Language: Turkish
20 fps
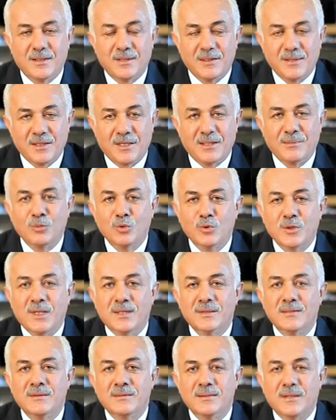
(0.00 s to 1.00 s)
yağmur
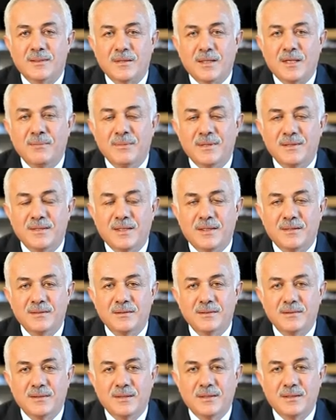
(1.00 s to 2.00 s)
yağdığında, rahmet
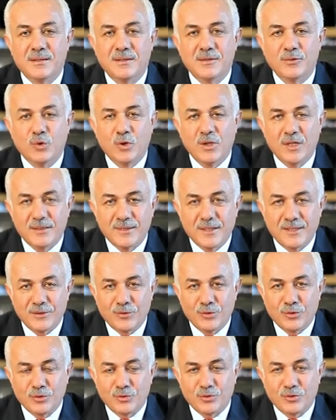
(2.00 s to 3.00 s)
yağdığında göletlere
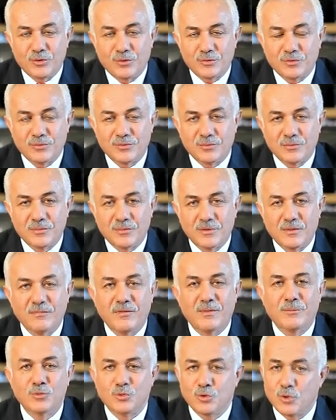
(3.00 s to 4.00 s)
dönüşüyordu.
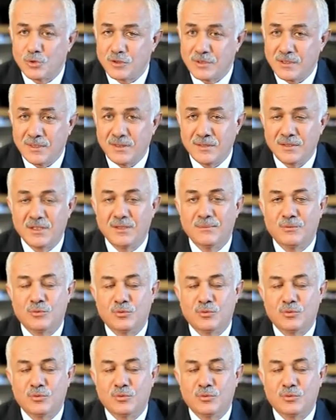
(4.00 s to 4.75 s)
Ve bu çok sıkıntılı bir